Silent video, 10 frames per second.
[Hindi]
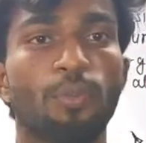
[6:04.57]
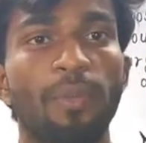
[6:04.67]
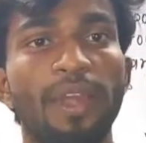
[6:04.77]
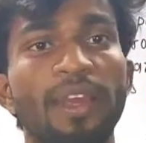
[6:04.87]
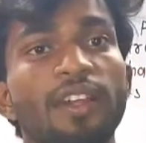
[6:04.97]
रूप
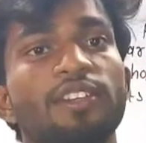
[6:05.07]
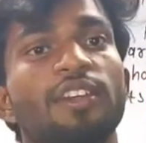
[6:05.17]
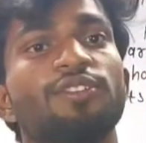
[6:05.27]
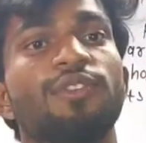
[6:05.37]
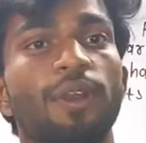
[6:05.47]
में
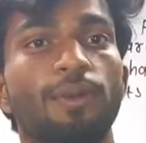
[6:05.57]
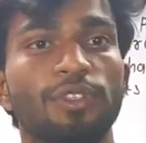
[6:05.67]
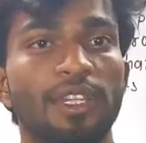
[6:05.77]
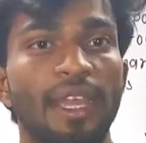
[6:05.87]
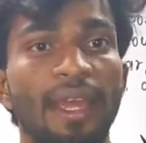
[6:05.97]
ट्रांसफर
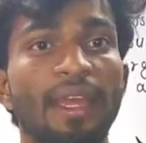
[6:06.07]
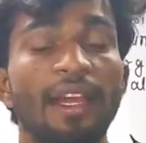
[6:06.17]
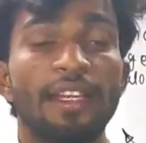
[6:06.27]
होती है